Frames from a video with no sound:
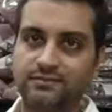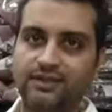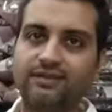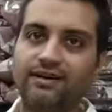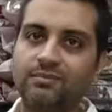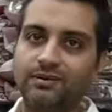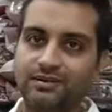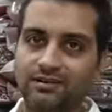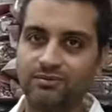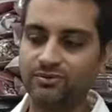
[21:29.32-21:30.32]
नहीं दिखा
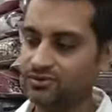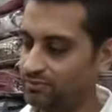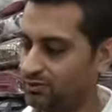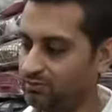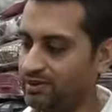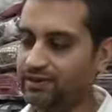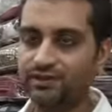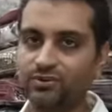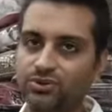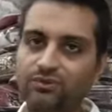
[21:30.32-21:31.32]
पाते थे बिकॉज ये बहुत
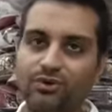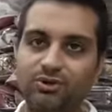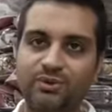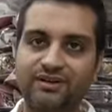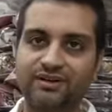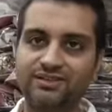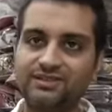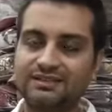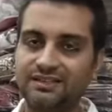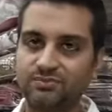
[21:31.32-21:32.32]
बल्कि होते हैं वॉल्यूमेट्रिक
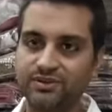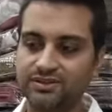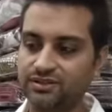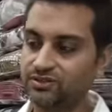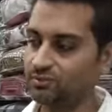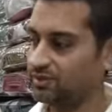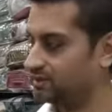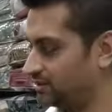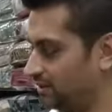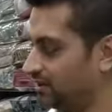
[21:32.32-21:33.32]
चीज़ें स्पेस कंज्यूम
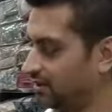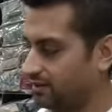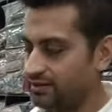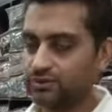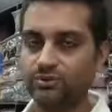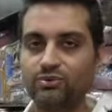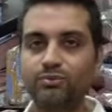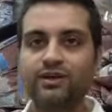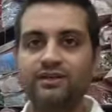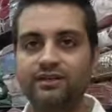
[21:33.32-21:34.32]
करती है इस
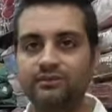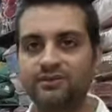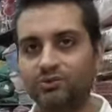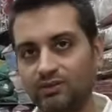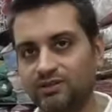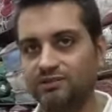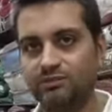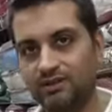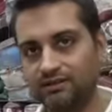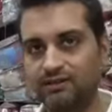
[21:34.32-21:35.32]
शोरूम में आने के बाद जो
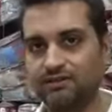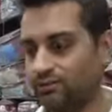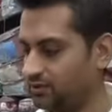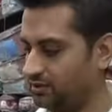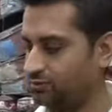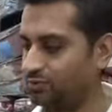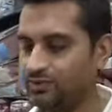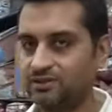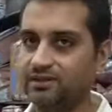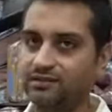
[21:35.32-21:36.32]
कस्टमर आता है वो एक दो
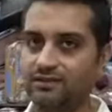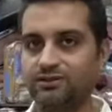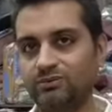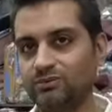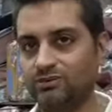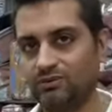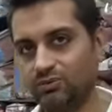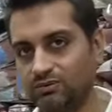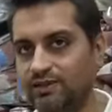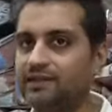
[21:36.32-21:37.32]
पीस देखता है तो वो
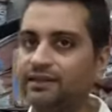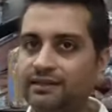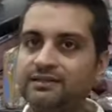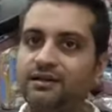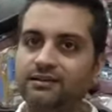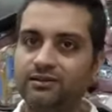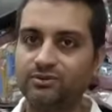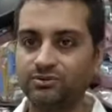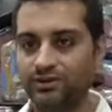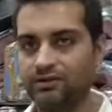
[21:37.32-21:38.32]
ज़रूर लेके ही जाता है
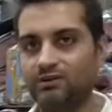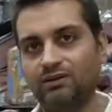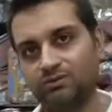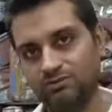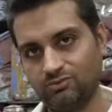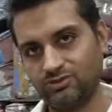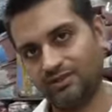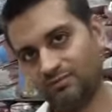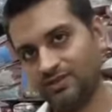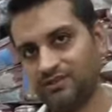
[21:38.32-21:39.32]
और जो एक वाला होता है उसको
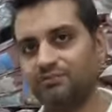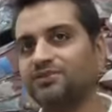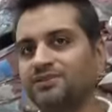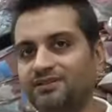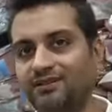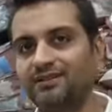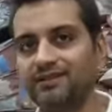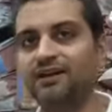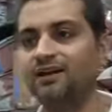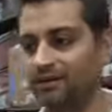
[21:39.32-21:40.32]
चार पाँच ही पसंद आती
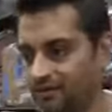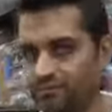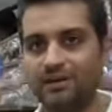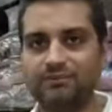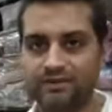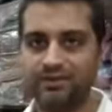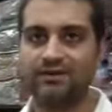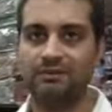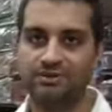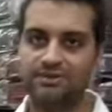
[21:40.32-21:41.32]
है बिल्कुल अभी आपने
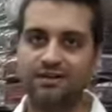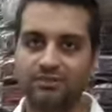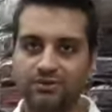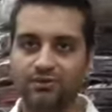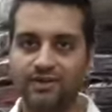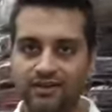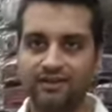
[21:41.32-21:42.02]
देखा आपके हाँ। सामने हाँ। वो एक